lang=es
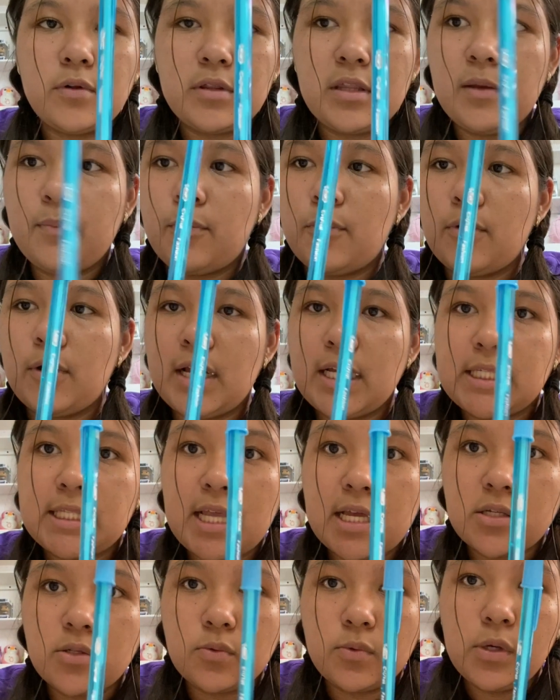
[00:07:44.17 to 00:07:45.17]
tipo este
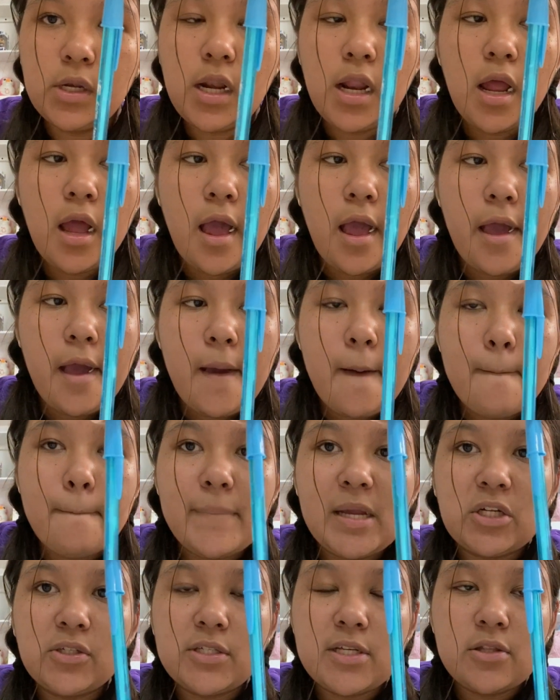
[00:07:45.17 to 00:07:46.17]
azul,
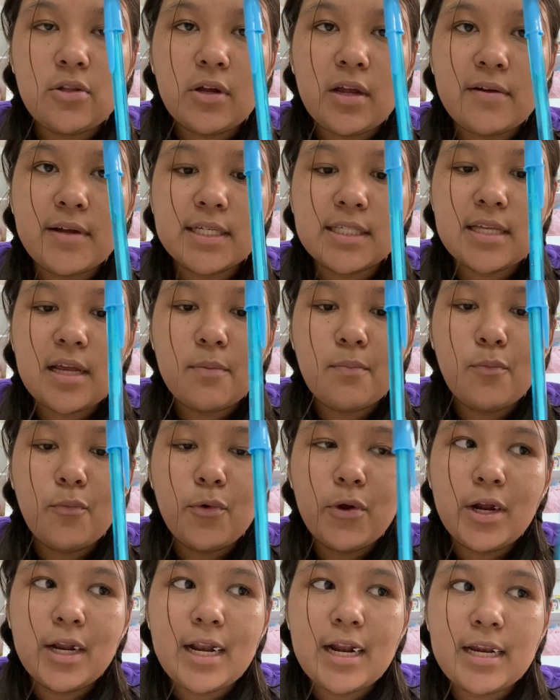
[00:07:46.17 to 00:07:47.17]
pero siento que va a estar
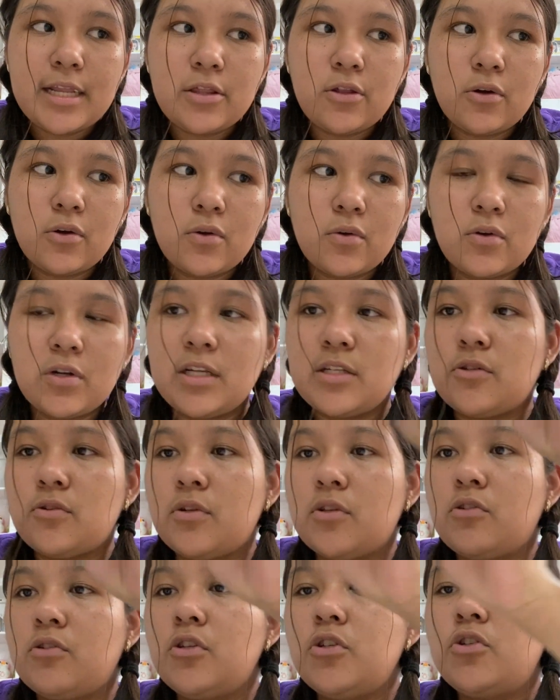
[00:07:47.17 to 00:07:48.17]
muy clarito con esto.
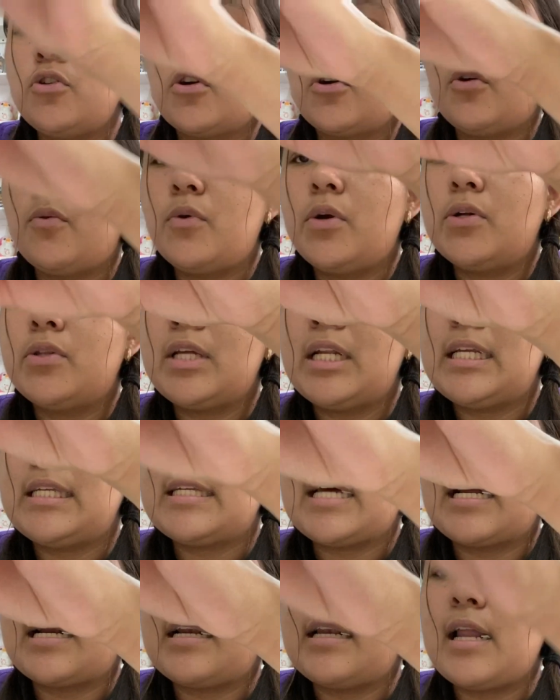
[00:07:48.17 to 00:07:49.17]
Entonces yo creo que voy a
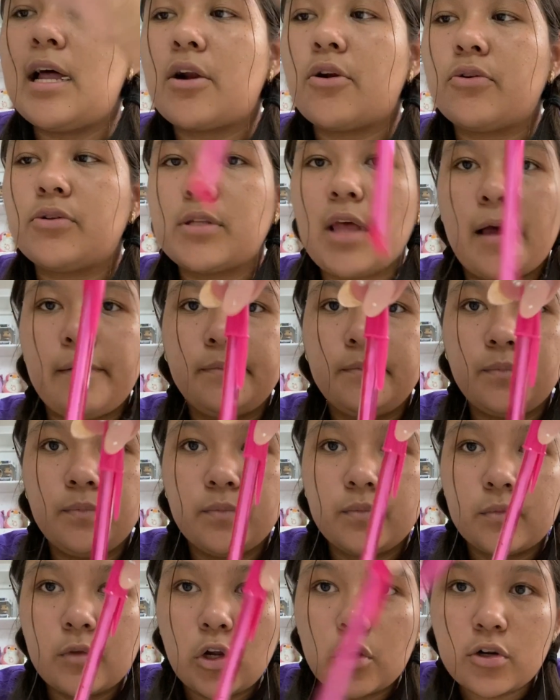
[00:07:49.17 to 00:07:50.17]
utilizar la rosa,
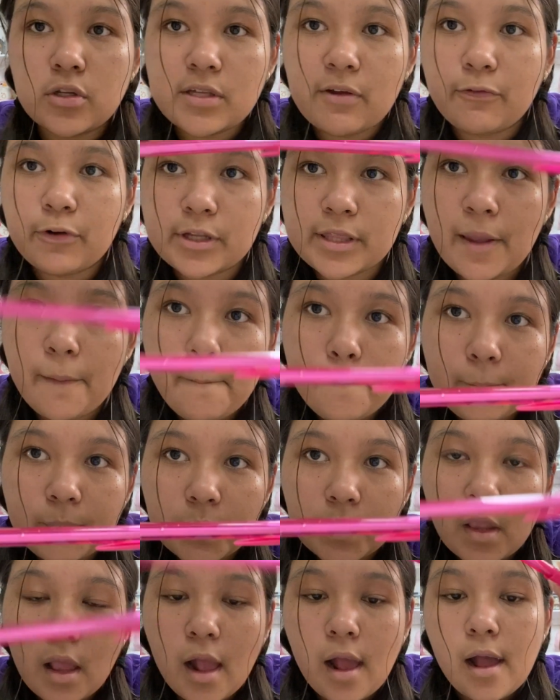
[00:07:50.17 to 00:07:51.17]
rosa fuerte,
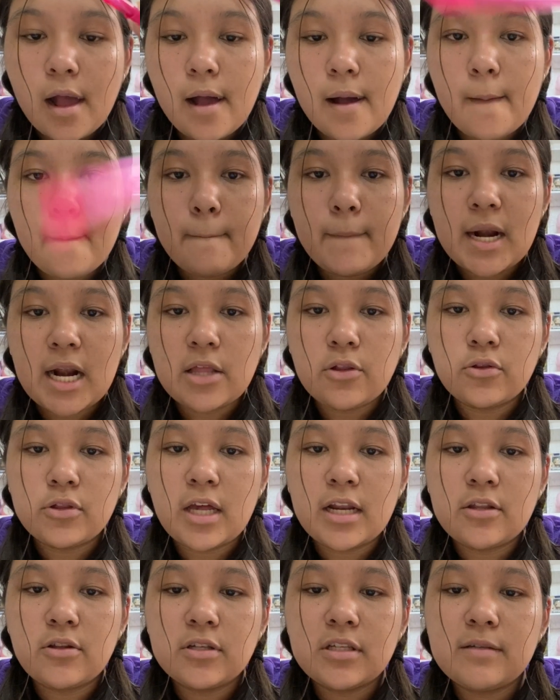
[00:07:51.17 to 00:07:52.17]
para
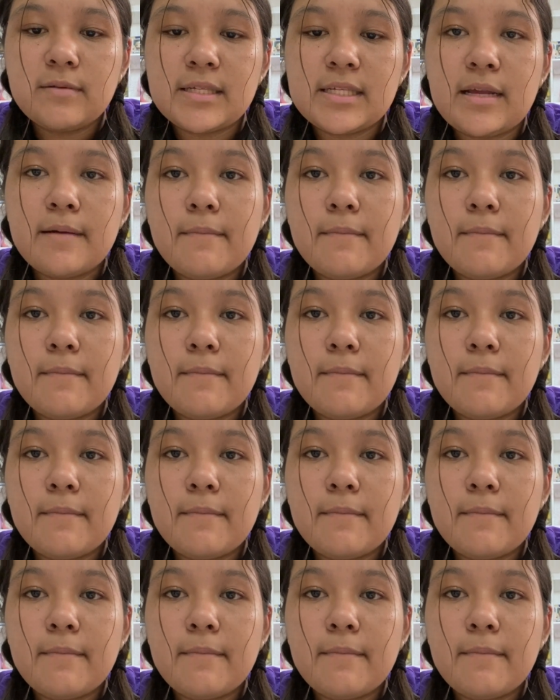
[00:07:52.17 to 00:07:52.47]
anotar. Entonces voy a